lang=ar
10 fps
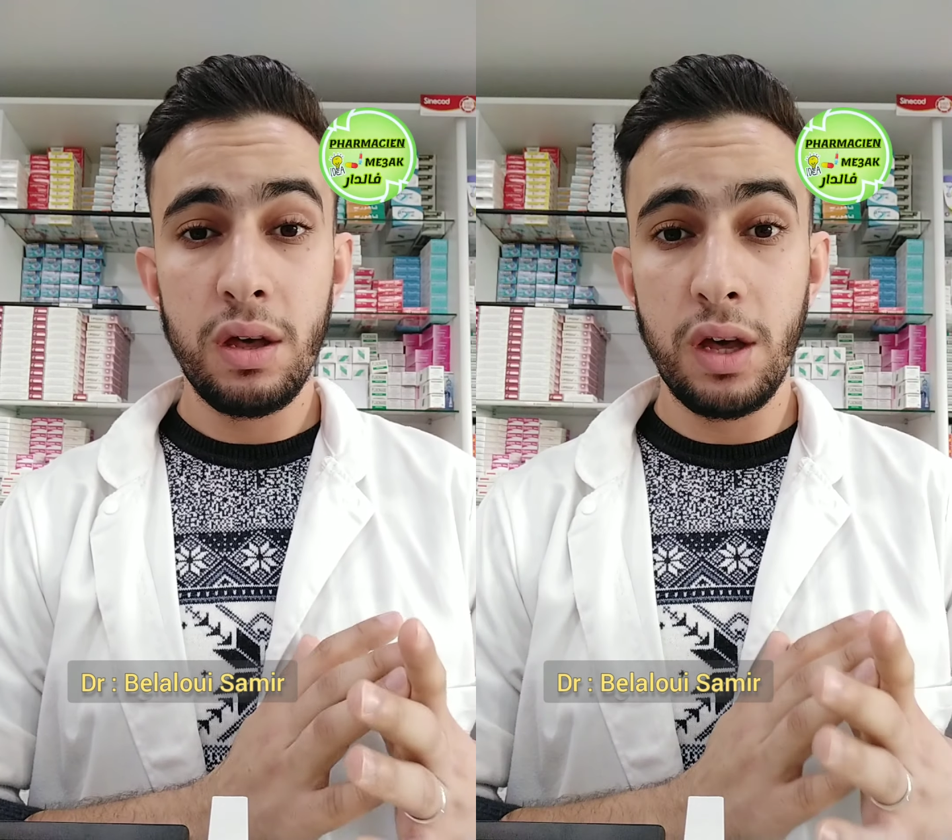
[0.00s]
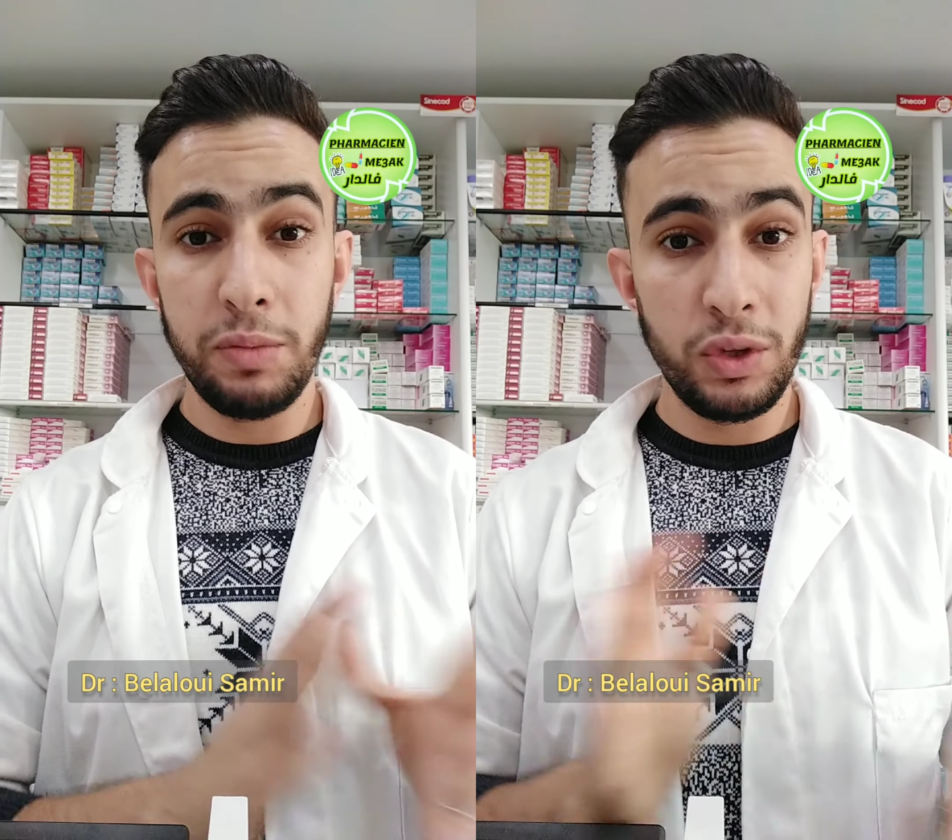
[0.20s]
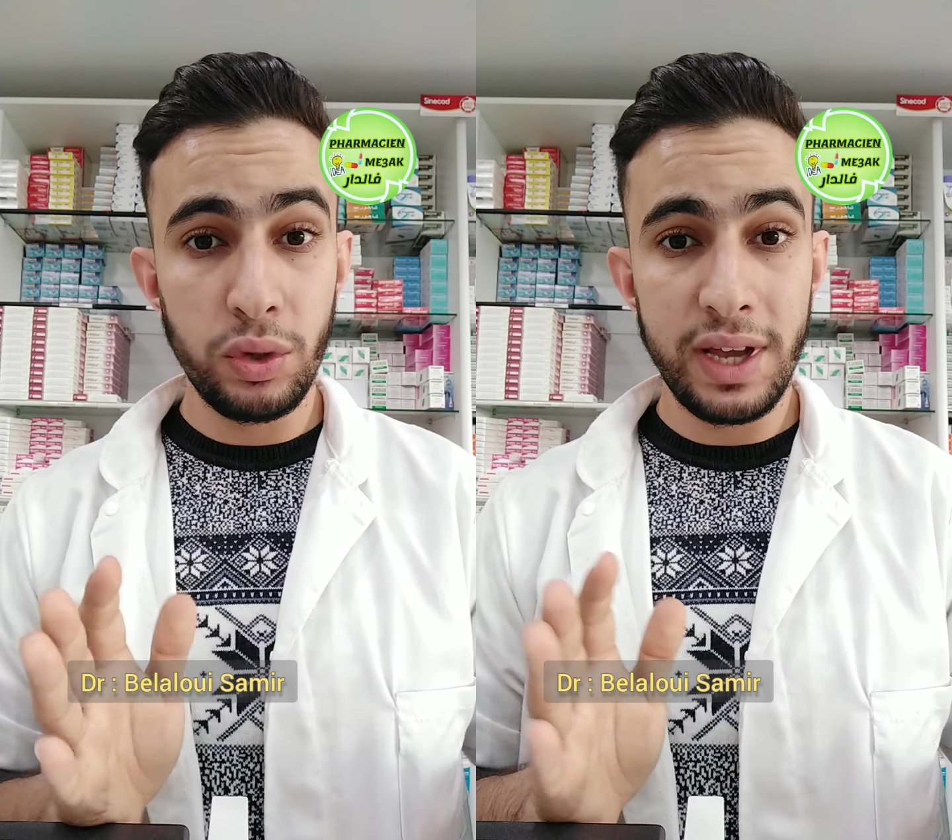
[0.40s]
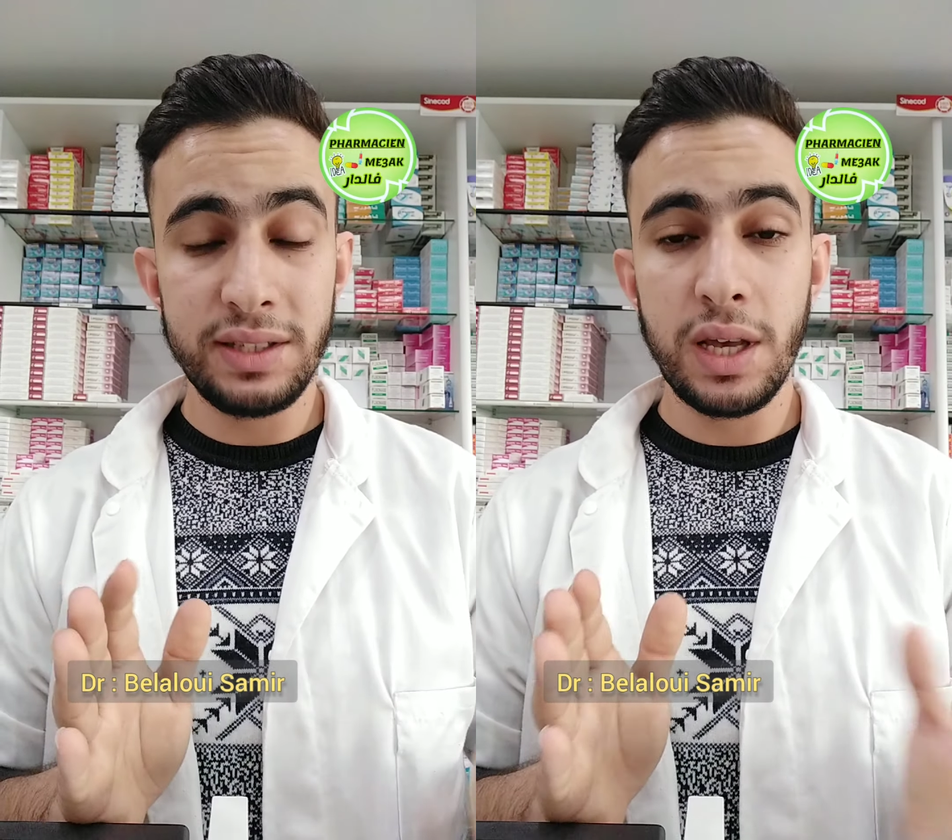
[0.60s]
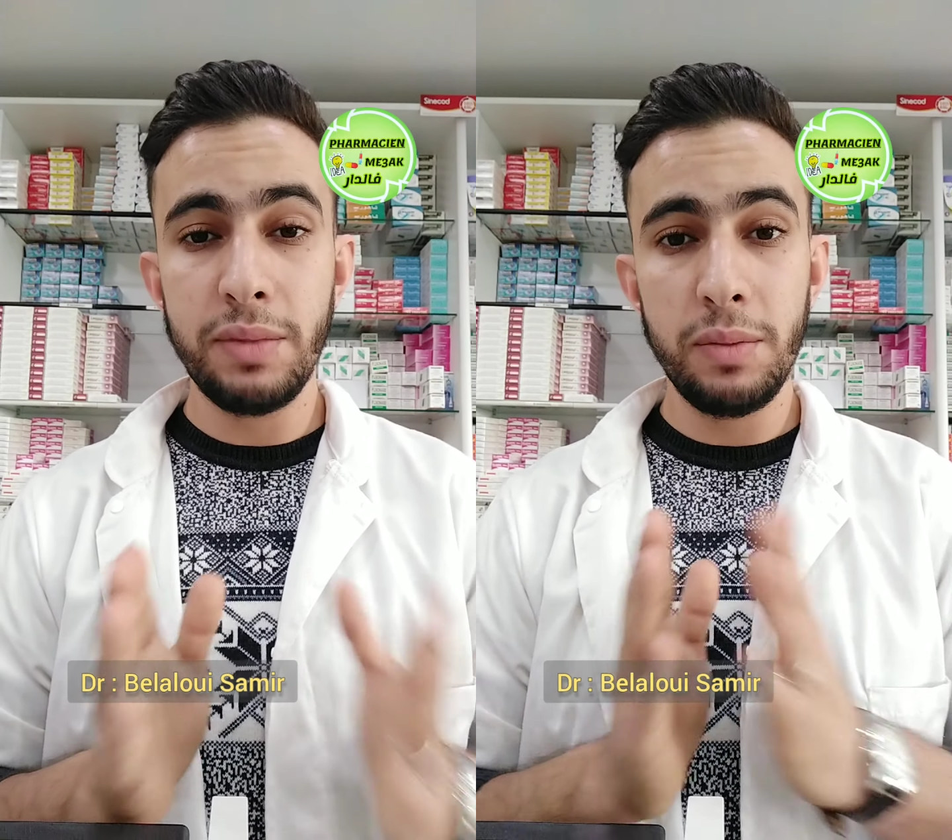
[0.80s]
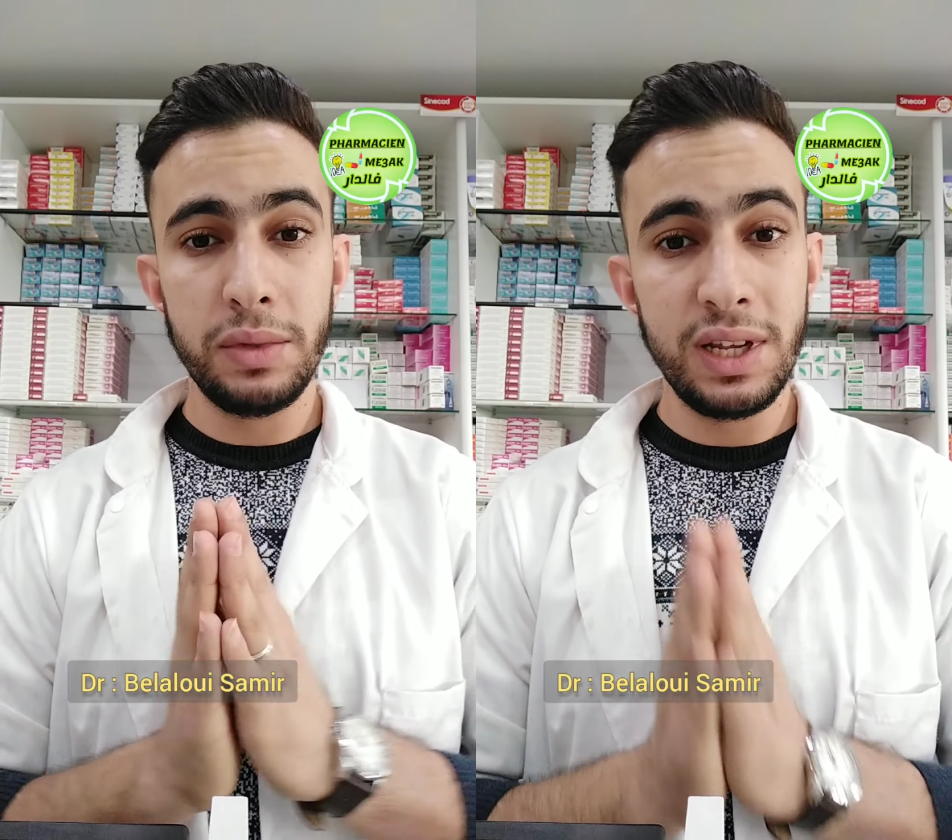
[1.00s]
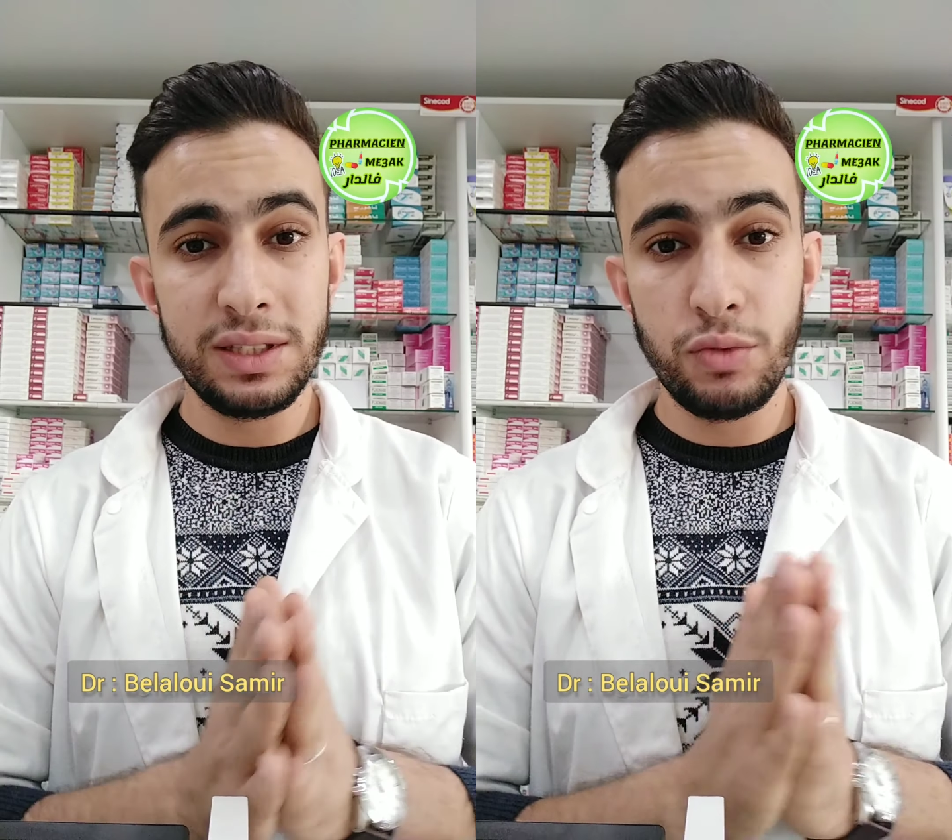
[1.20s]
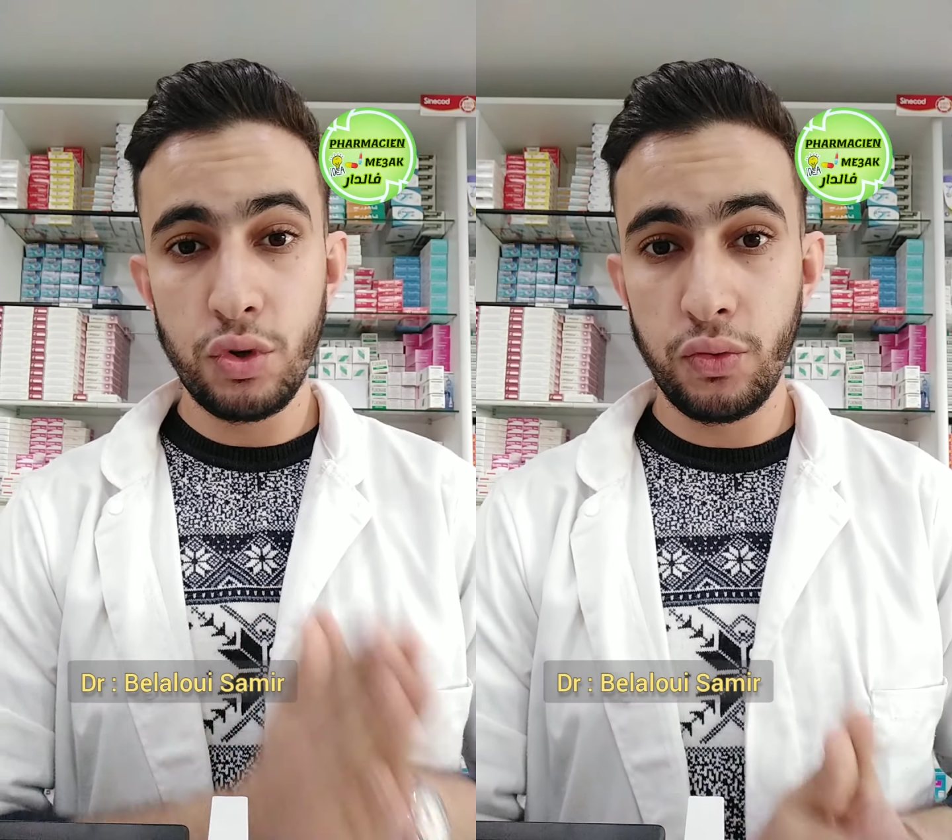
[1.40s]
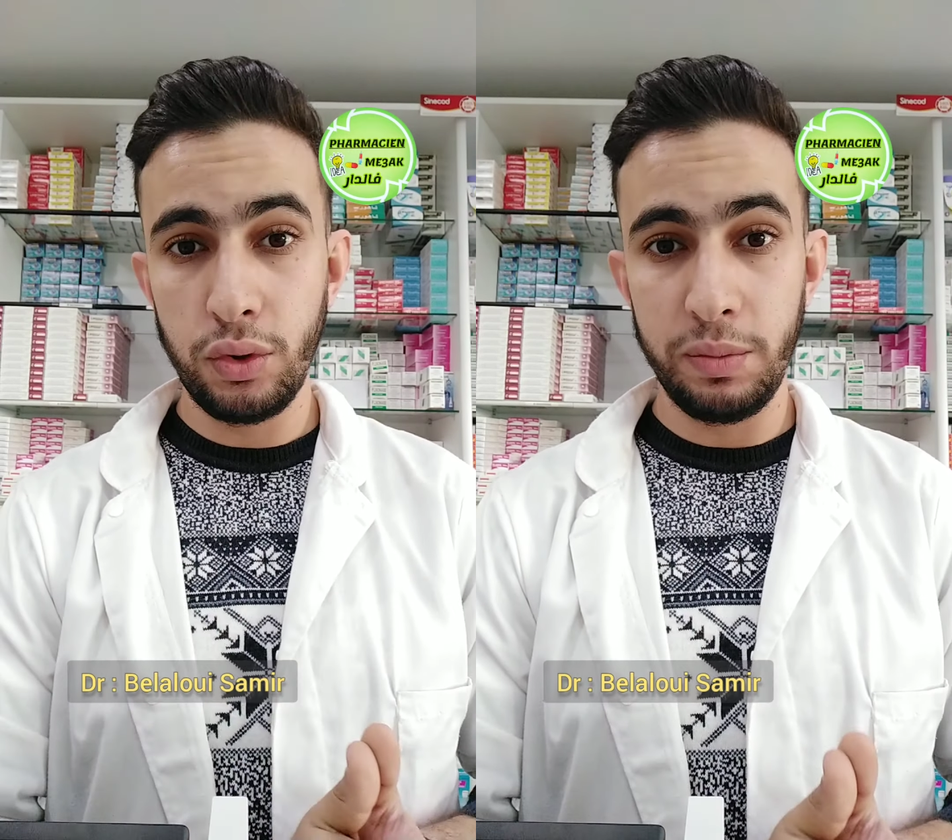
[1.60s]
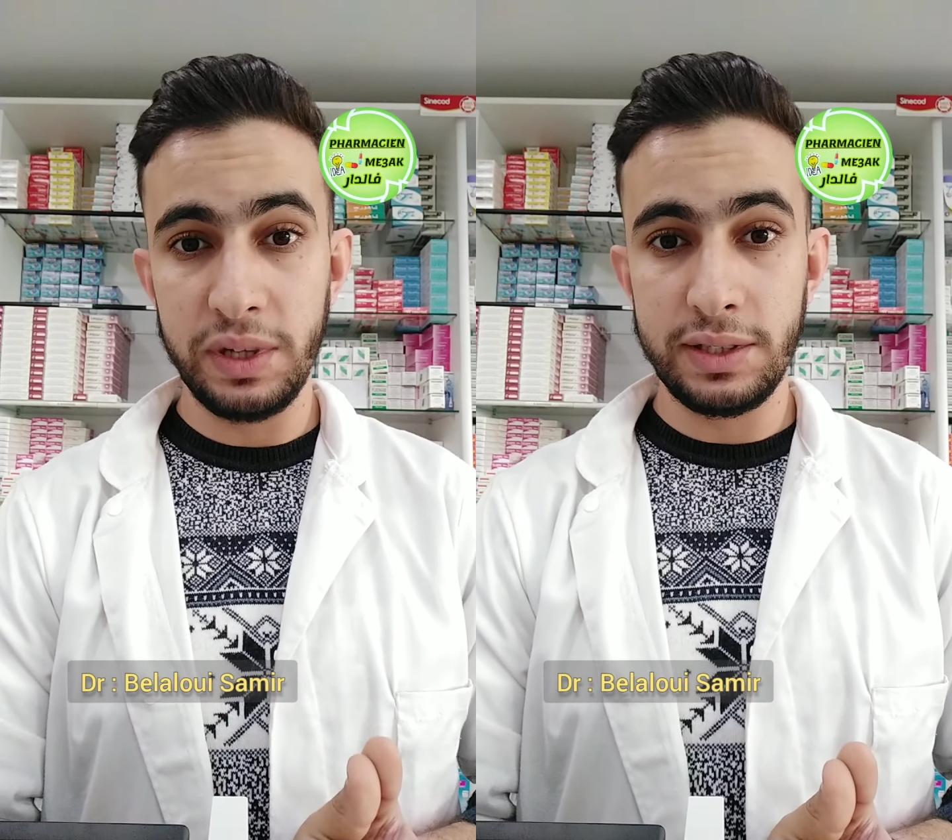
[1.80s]
آه، بدون اي سبب لازم نشوفوا
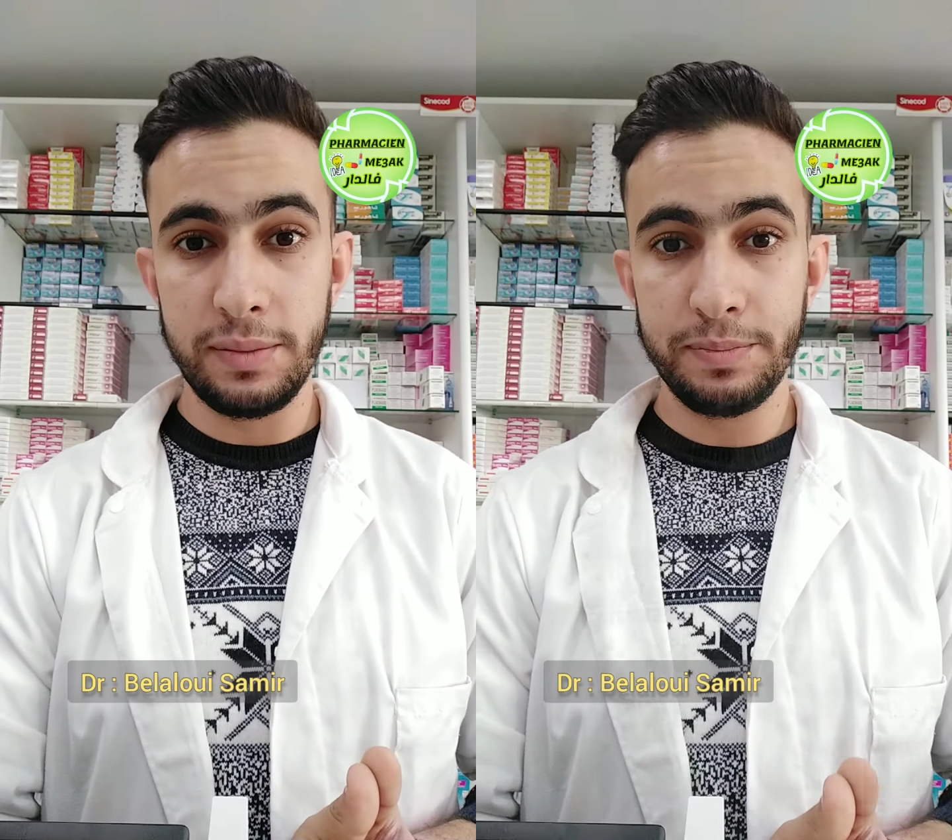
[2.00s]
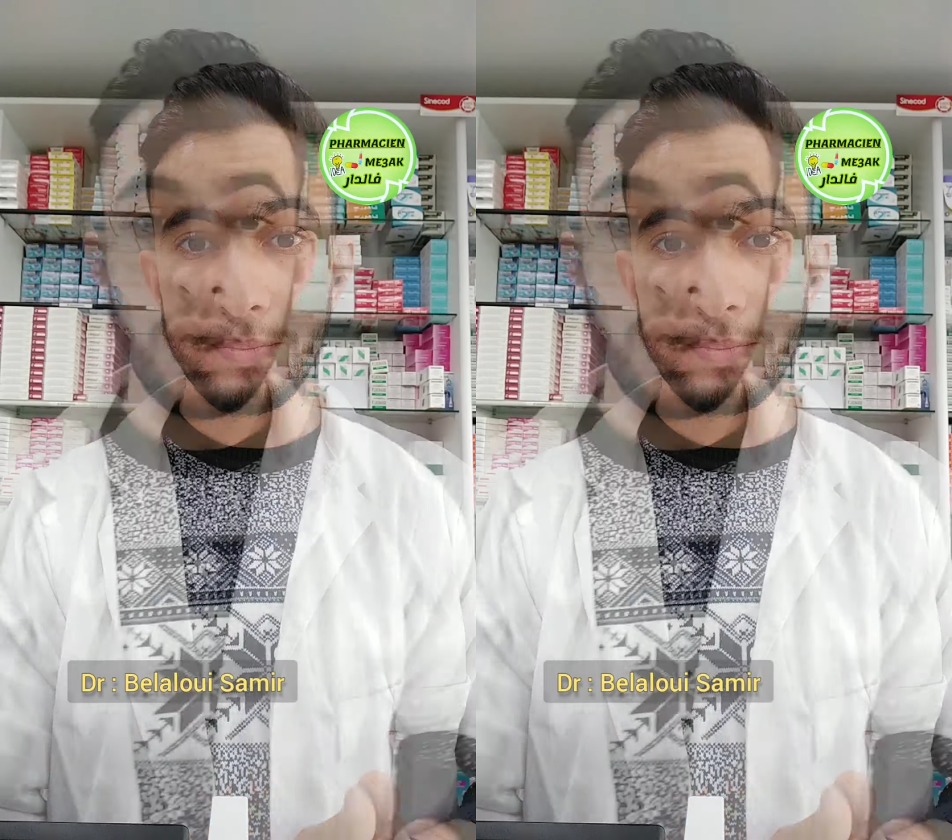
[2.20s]
لو ميدسان